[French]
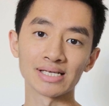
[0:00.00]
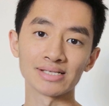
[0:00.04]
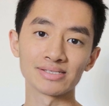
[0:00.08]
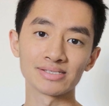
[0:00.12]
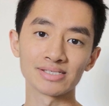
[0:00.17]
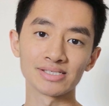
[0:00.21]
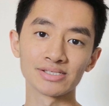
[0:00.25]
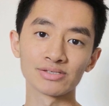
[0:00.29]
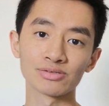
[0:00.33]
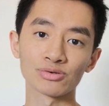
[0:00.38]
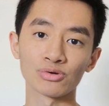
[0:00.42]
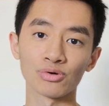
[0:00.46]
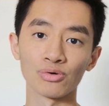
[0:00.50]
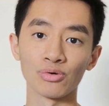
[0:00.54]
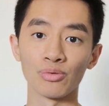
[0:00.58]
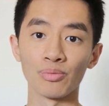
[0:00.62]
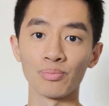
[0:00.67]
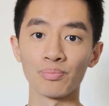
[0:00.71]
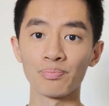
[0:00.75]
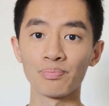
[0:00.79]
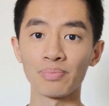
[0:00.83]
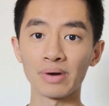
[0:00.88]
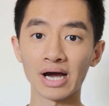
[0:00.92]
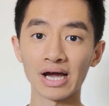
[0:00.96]
à
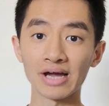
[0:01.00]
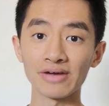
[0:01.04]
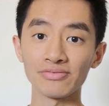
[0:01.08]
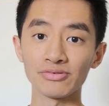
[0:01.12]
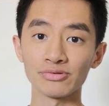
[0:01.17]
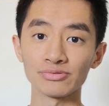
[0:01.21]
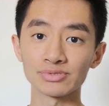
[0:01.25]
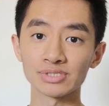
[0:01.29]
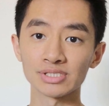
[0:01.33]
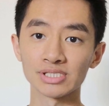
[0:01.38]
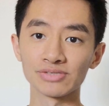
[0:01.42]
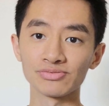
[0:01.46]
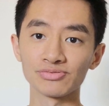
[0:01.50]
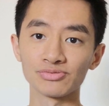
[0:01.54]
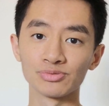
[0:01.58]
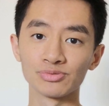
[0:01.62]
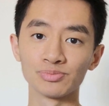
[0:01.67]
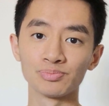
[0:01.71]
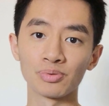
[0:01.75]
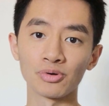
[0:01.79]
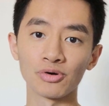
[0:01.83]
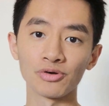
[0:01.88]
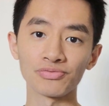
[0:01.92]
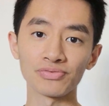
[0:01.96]
titre préventif
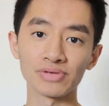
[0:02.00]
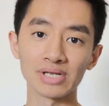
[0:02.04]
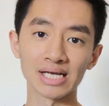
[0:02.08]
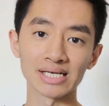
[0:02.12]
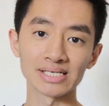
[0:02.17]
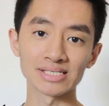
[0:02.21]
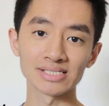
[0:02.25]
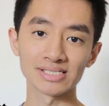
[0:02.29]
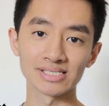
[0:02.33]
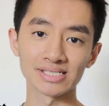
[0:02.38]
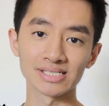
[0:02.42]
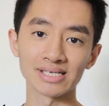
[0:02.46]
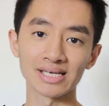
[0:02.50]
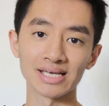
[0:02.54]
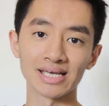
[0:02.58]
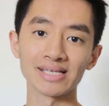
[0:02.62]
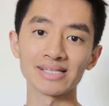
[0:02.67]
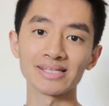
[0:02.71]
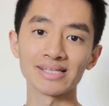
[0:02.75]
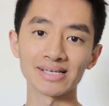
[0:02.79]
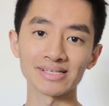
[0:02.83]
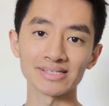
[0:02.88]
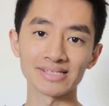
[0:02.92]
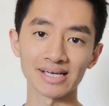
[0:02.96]
ou prophylactique
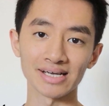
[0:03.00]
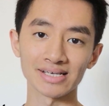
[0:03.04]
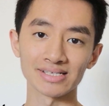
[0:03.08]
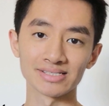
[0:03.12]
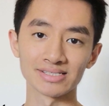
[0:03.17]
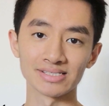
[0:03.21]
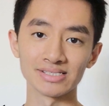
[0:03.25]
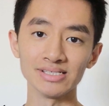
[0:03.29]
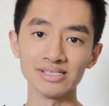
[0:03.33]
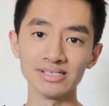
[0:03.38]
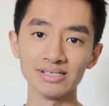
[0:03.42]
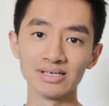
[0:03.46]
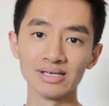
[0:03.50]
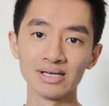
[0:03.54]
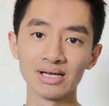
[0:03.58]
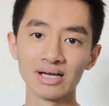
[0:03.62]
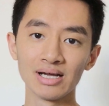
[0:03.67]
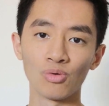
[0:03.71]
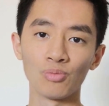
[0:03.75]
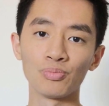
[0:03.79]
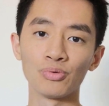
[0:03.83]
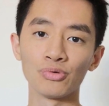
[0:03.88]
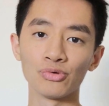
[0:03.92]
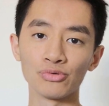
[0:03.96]
est interdite.
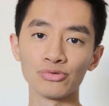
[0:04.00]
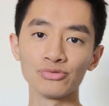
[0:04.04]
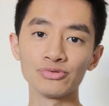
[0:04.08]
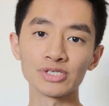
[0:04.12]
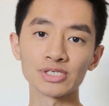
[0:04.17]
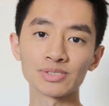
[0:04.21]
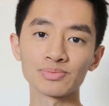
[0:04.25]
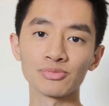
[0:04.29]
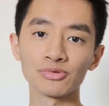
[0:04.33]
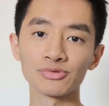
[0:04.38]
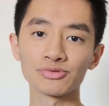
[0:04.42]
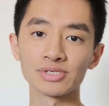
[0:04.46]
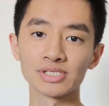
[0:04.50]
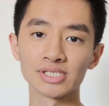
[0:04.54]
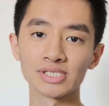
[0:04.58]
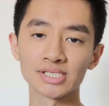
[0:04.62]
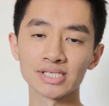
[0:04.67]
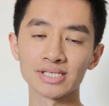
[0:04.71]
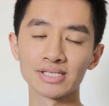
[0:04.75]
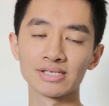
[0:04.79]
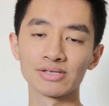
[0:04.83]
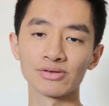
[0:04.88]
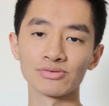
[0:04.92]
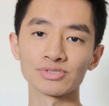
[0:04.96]
On peut uniquement
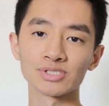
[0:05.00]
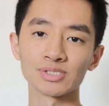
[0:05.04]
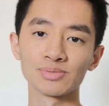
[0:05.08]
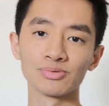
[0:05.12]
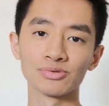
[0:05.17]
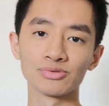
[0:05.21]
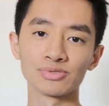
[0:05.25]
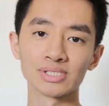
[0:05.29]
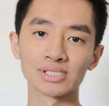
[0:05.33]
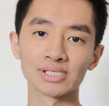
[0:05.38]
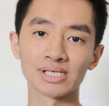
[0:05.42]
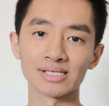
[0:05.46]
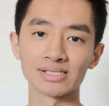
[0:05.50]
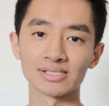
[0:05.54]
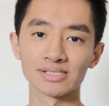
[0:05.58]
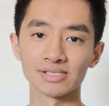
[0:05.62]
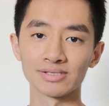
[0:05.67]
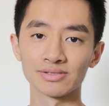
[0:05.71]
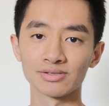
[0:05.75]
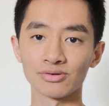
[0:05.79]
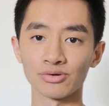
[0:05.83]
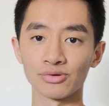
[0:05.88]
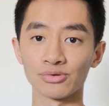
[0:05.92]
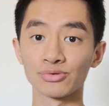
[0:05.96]
utiliser des antibiotiques à
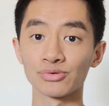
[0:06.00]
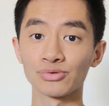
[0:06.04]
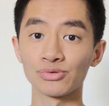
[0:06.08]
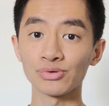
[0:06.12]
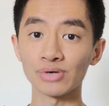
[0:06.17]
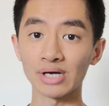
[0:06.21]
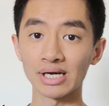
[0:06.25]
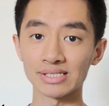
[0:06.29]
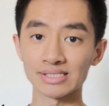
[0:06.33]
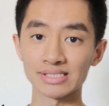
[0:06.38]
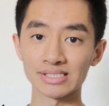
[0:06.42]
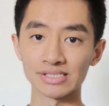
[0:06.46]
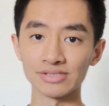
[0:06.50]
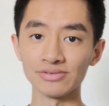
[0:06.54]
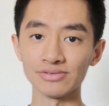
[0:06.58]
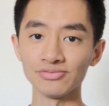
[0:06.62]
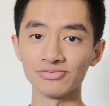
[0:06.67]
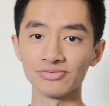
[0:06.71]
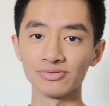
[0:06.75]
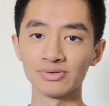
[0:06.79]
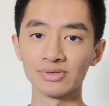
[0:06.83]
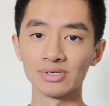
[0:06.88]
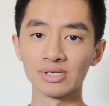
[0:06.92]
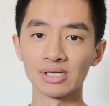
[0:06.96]
titre
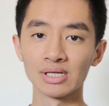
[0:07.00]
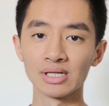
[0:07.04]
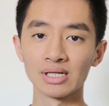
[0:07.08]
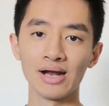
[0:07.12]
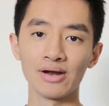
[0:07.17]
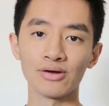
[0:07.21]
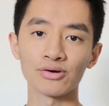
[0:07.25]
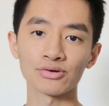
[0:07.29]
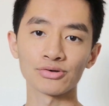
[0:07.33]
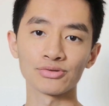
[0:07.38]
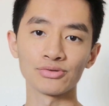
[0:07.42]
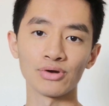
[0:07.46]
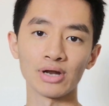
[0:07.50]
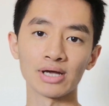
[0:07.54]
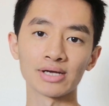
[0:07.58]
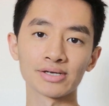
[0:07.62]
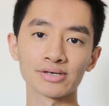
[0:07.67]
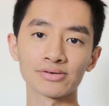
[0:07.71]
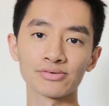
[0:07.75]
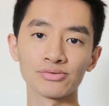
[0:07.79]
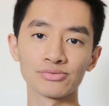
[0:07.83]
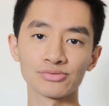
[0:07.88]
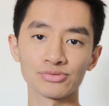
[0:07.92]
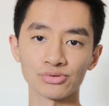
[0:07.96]
curatif alors que dans
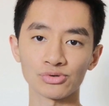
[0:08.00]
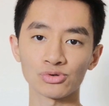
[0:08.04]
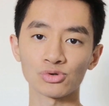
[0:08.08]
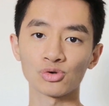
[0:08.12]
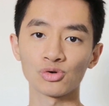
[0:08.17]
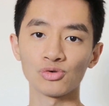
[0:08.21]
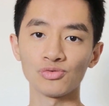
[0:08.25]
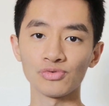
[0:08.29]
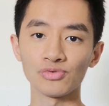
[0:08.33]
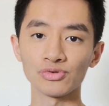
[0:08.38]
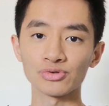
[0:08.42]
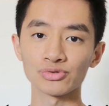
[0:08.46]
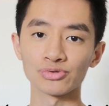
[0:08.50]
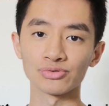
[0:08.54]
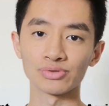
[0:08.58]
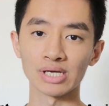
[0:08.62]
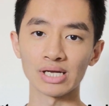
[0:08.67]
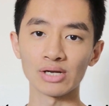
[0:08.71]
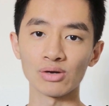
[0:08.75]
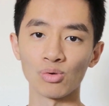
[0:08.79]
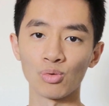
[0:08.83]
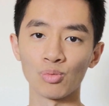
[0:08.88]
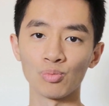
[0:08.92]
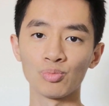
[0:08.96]
l'agriculture
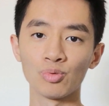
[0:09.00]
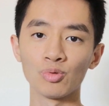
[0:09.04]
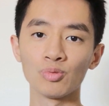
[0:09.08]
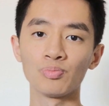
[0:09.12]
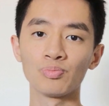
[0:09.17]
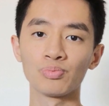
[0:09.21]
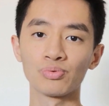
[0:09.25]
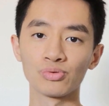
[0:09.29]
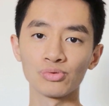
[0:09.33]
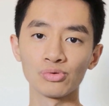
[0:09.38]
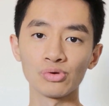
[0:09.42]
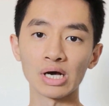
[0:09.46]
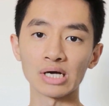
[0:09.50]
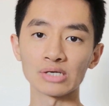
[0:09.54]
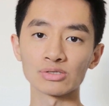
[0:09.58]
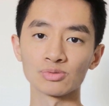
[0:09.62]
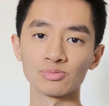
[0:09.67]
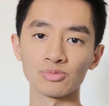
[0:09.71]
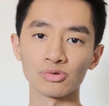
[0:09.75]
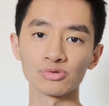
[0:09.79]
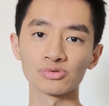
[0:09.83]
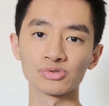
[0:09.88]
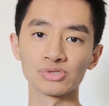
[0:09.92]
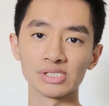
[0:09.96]
conventionnelle, on peut plus
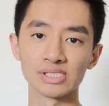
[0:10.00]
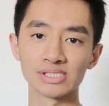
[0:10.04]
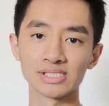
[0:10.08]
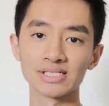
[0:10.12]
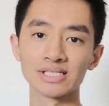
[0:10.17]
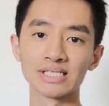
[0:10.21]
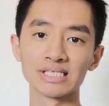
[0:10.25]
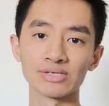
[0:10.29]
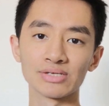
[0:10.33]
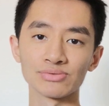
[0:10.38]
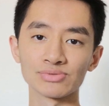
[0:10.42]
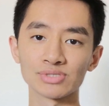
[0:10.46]
largement utiliser des